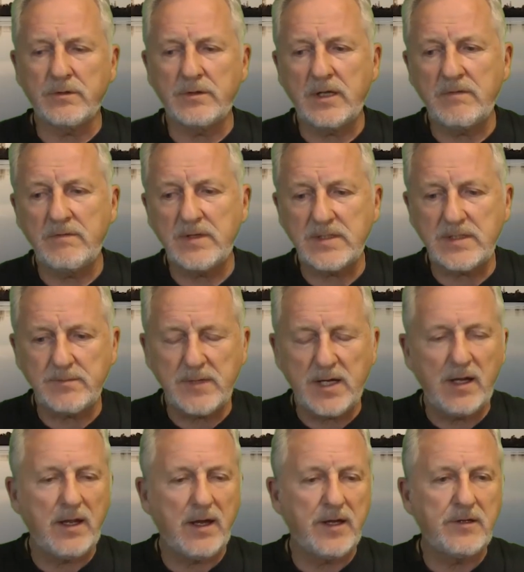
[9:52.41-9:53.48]
nennen wir sie
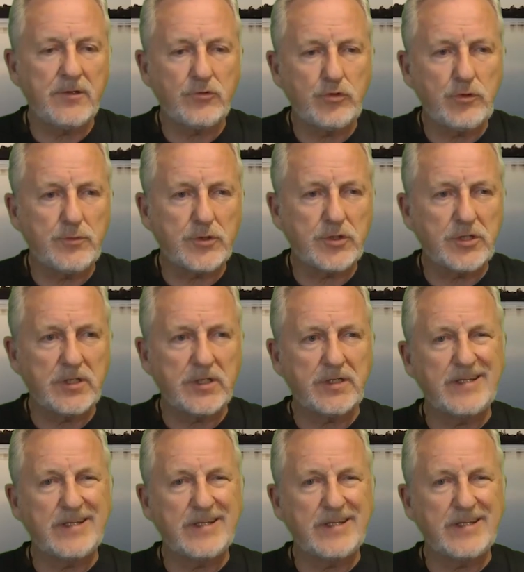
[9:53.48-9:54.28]
mal eine typische